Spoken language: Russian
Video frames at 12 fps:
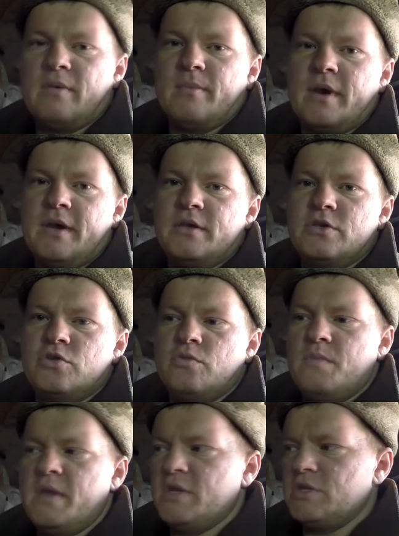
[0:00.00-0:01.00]
вам брать и чью
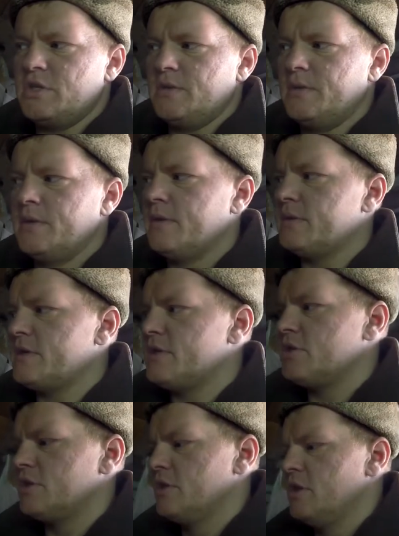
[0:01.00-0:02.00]
меньше.
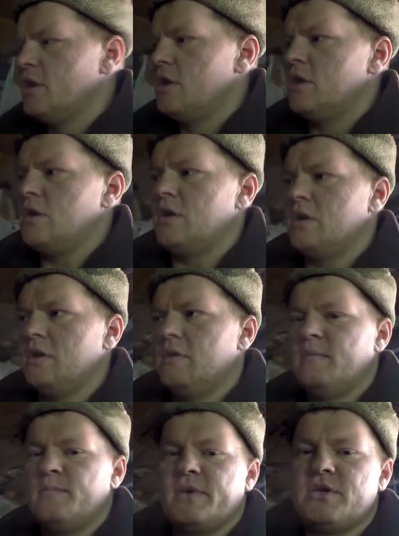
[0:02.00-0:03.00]
Значит, э,
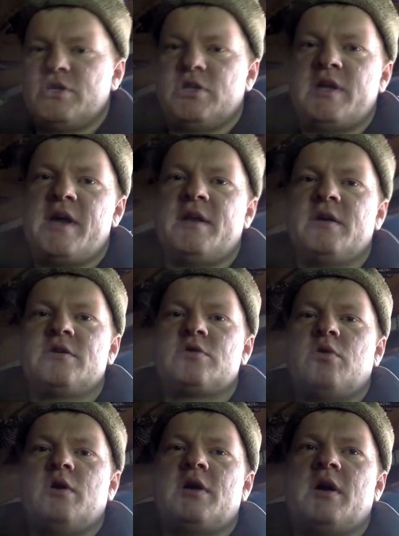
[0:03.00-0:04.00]
просчитать,
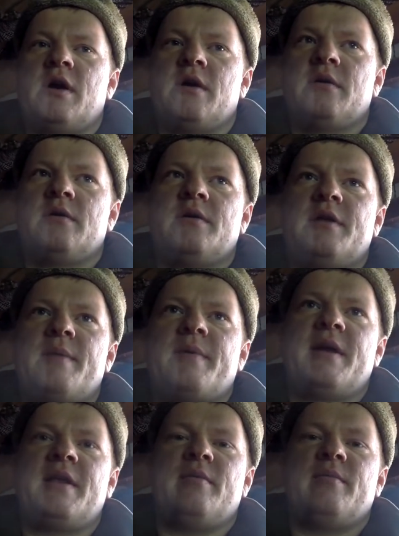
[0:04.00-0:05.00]
сколько
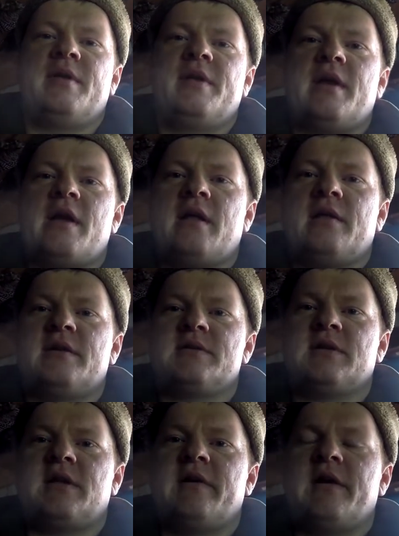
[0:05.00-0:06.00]
необходимо материала на
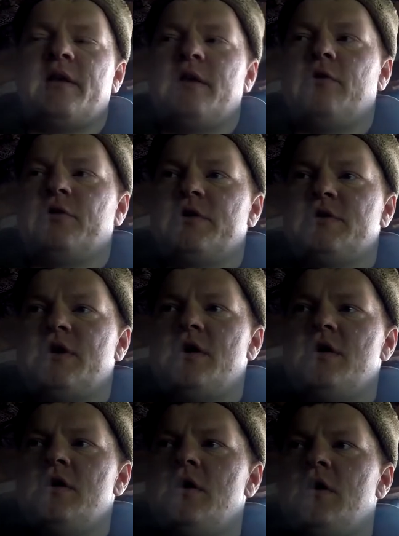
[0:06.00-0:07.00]
изготовление нового
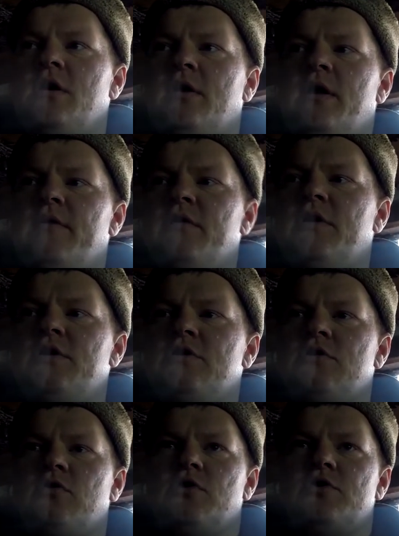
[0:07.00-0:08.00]
гнезда, довольно
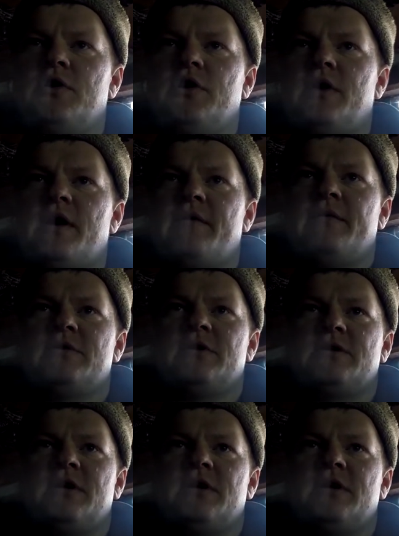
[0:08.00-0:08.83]
несложно. Я вам сейчас